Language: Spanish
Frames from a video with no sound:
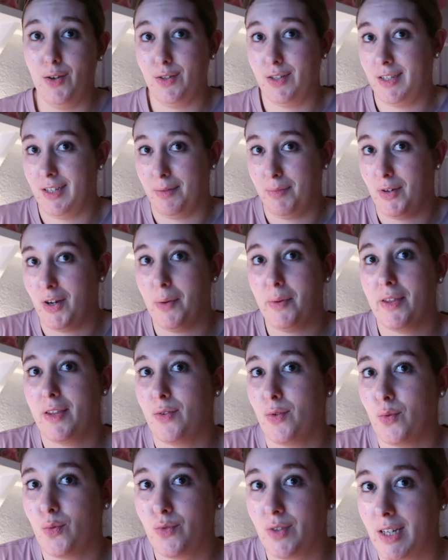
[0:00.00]
o sea, me lo he hace
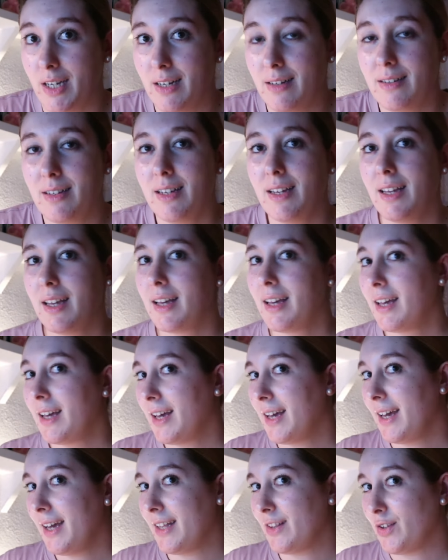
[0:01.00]
un día,
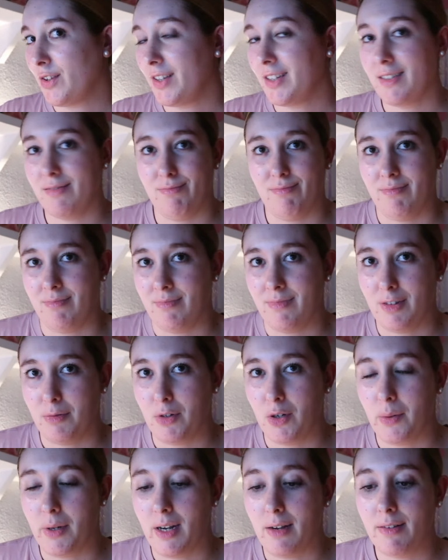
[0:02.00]
entonces mm, no lo voy a